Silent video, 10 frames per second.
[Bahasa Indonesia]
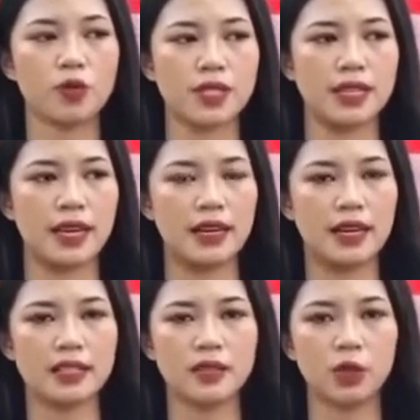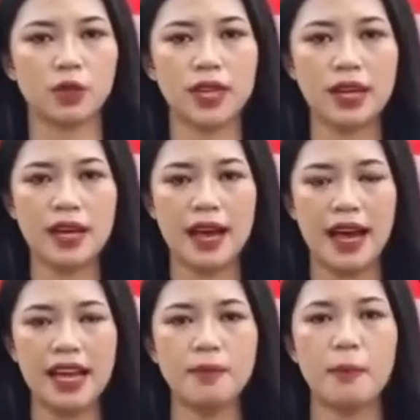pengungsinya dan sebetulnya
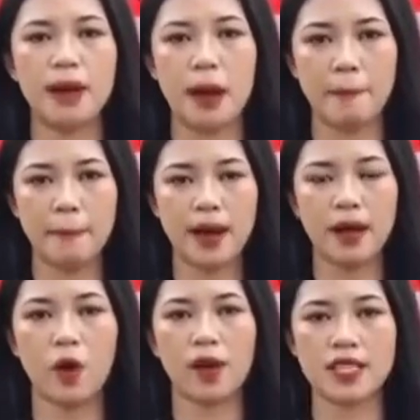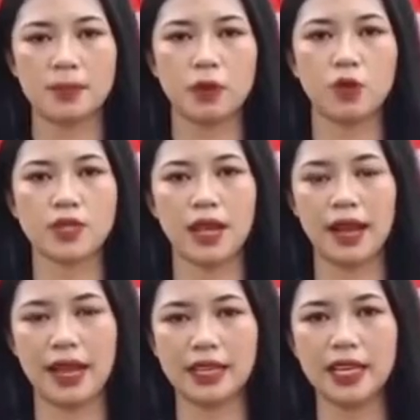ada beberapa lokasi
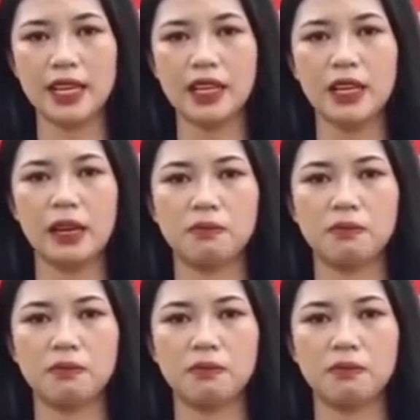pengungsian lagi ini